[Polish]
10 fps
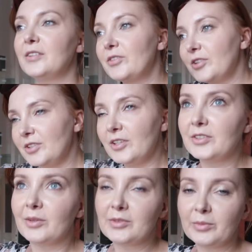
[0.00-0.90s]
zawsze gdzieś
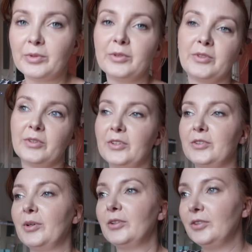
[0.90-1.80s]
tam są położone,
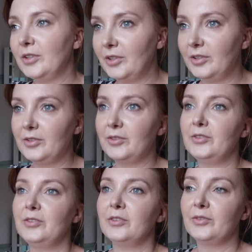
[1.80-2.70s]
trzeba do nich iść,
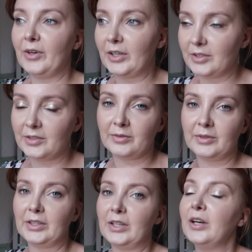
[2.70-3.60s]
godziny otwarcia są
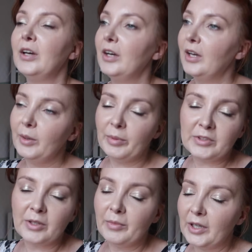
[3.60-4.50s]
takie, a
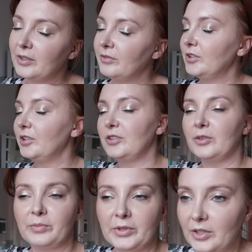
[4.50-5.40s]
paczkomatem wyślecie
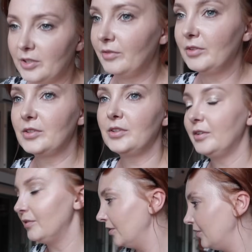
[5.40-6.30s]
o pierwszej w nocy
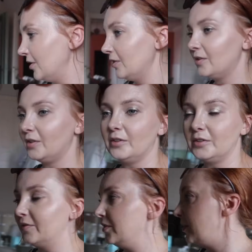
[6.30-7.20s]
nawet, wiecie o co
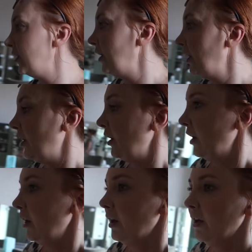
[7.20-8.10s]
chodzi, więc
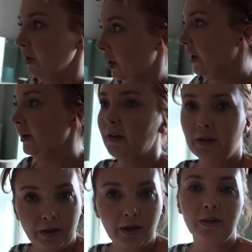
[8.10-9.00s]
no ale,
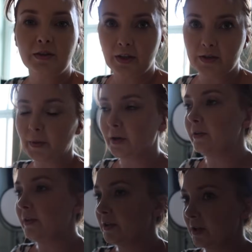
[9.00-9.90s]
ale trzeba
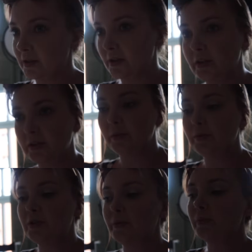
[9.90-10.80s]
spakować, trzeba znaleźć najbliższy